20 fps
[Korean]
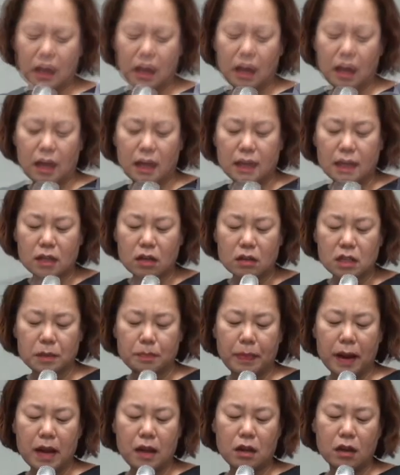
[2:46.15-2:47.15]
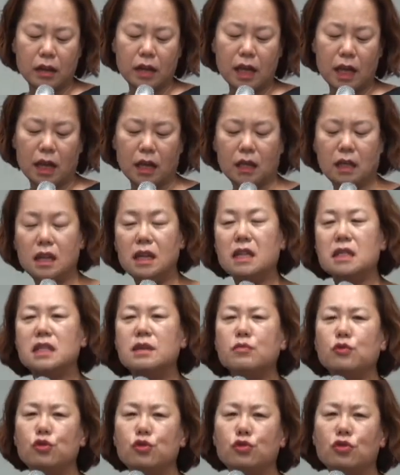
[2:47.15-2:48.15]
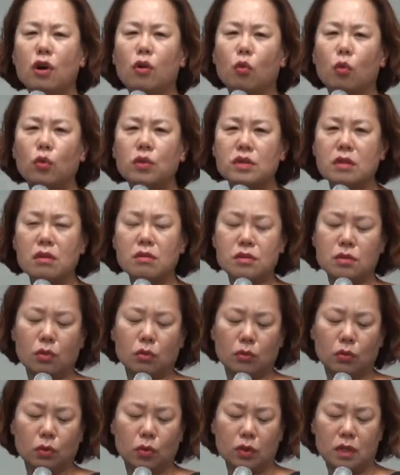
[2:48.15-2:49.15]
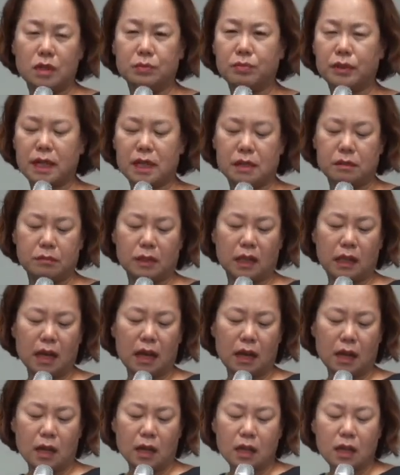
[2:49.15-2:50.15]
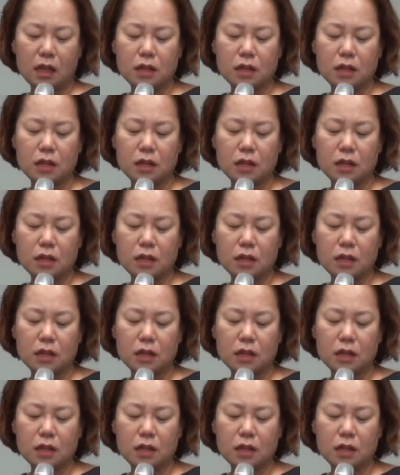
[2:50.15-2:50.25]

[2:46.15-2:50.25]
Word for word: 2018년에 26억 5천 정도 지불했습니다.